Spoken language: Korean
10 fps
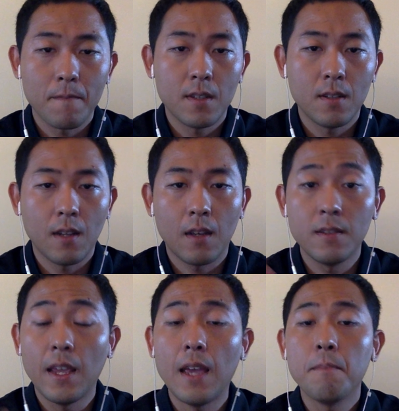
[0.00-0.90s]
그게
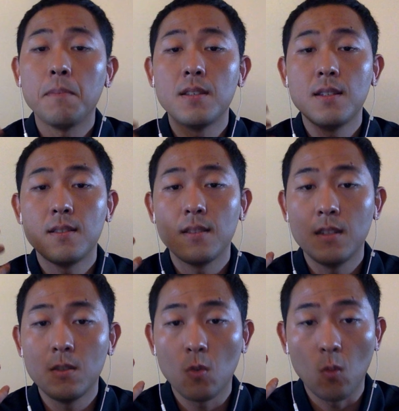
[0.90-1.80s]
근데
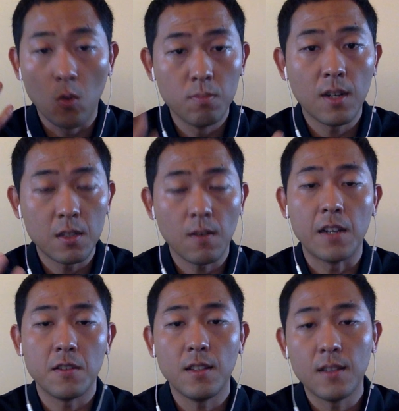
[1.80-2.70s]
비즈니스는 좀 공부를 해서
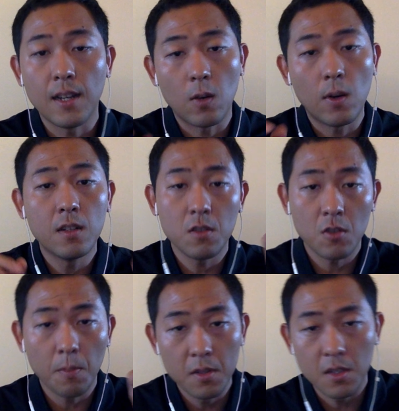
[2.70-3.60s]
가셔야 된다라고 하는 것이
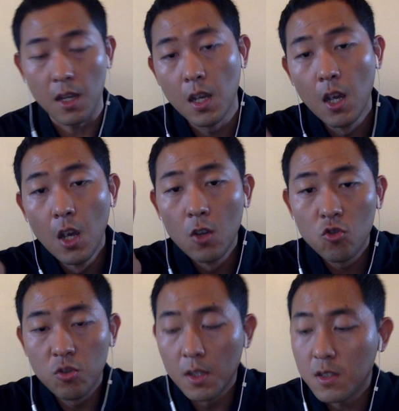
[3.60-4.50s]
첫 번째.
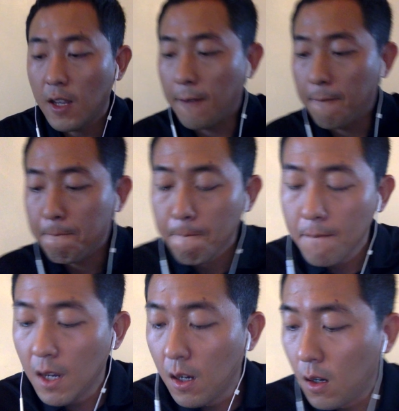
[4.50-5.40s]
두 번째
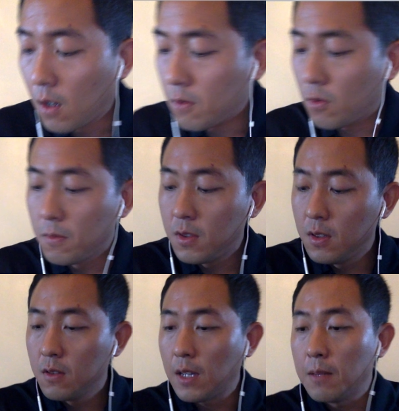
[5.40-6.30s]
어, 좀
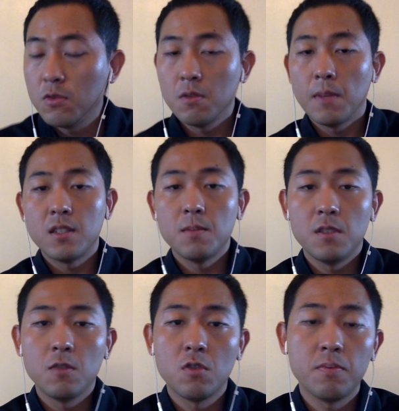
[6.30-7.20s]
드리고 당부
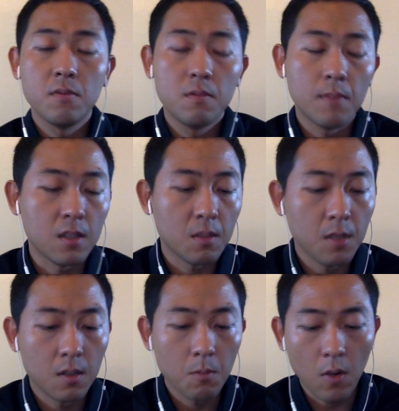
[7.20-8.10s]
말씀드리고 싶은
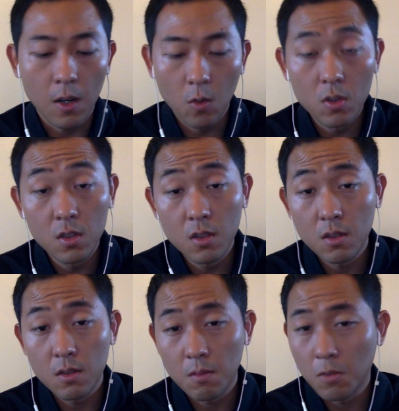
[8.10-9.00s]
말씀은 뭐 광고는
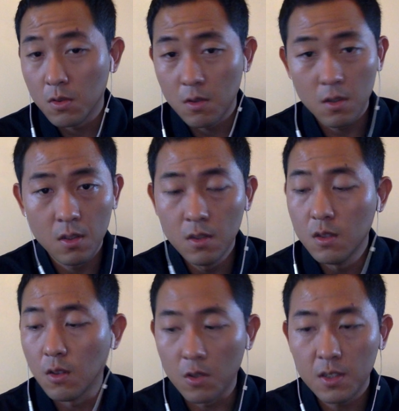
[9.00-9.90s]
뭐
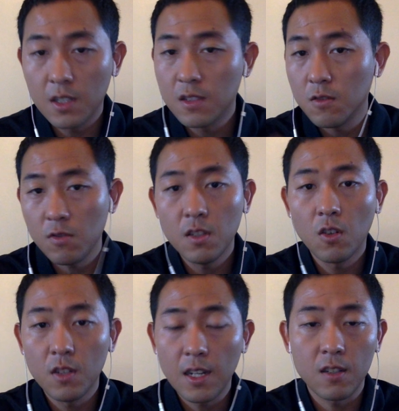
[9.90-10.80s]
늘 어디나 쓸 수 있는
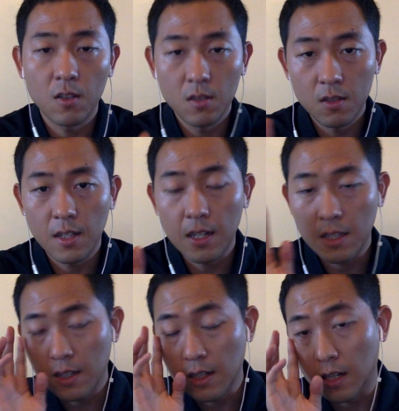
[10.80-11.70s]
거니까 그거는 제가
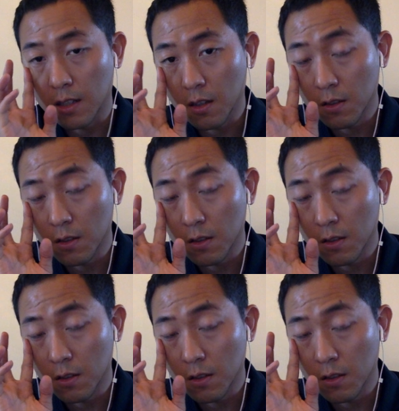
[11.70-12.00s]
얘기를 안 할게요.